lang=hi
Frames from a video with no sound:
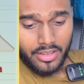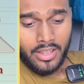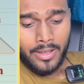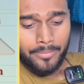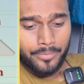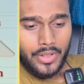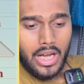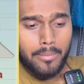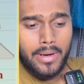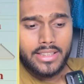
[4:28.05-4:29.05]
ठीक है
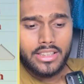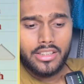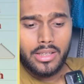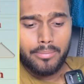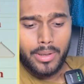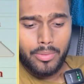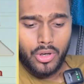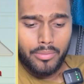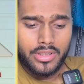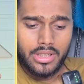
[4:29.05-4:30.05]
अब बात करते हैं टीम
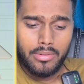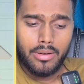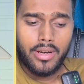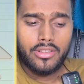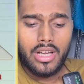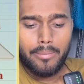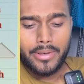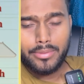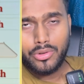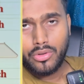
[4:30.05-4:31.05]
परफॉर्मेंस की मेरे भाई तो
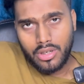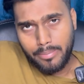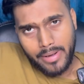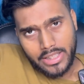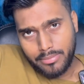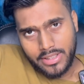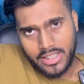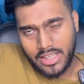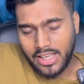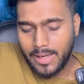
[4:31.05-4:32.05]
आपस में ने पाँच मैच
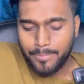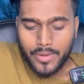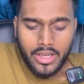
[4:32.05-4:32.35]
खेला है